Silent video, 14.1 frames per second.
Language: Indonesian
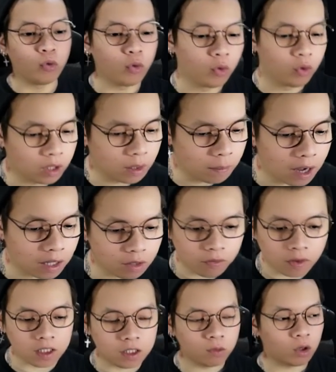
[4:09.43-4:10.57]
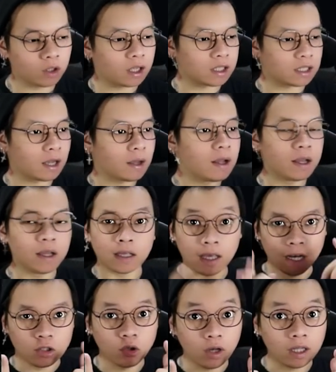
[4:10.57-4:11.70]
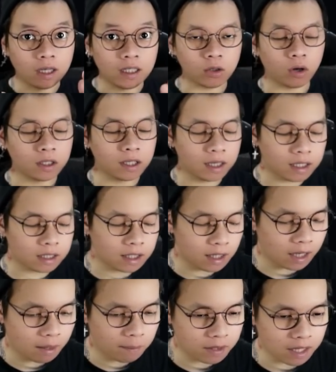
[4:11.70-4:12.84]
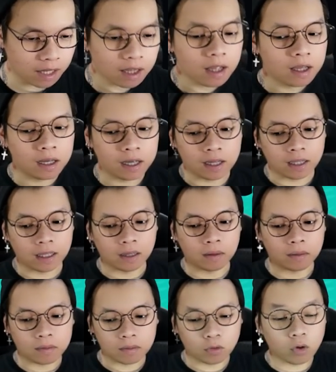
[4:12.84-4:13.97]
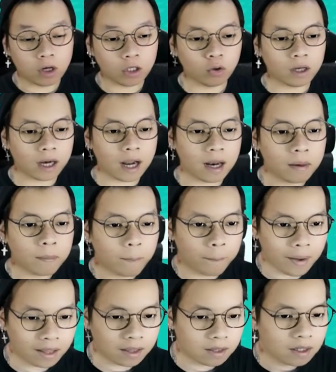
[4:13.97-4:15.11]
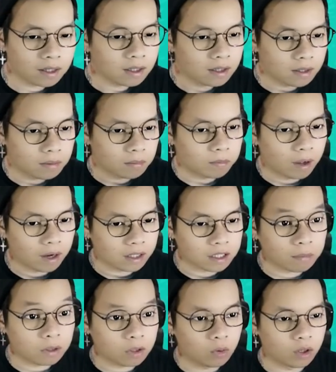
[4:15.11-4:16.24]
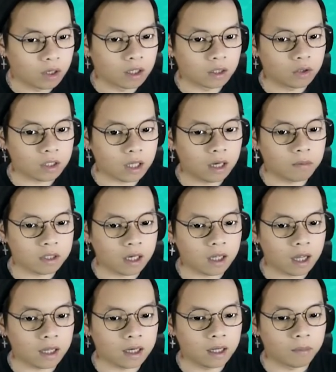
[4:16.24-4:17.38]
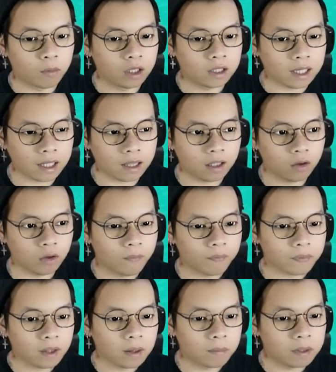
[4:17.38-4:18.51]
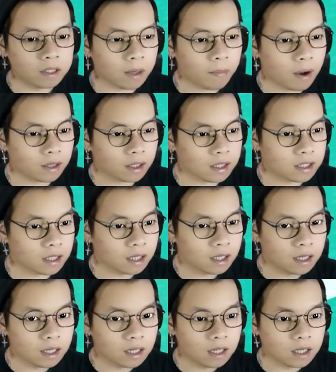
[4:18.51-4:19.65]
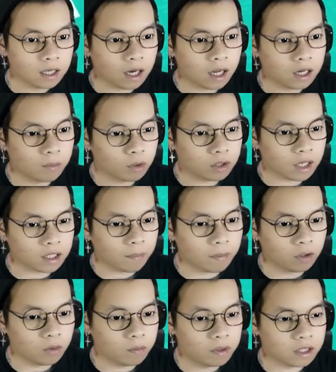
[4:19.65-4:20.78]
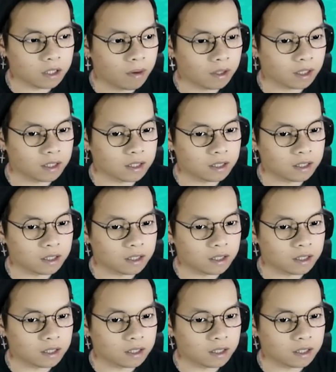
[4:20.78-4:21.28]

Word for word: kita berangkat ke Fantasy World guys ya kalian join ke Discordnya guys jadi kalian bisa uh, eh, tuker-tukeran pet bareng sama gua terus kalian misalnya ada yang mau di thread gitu bisa banget guys ya kalian ada mau thread apa gitu bisa banget guys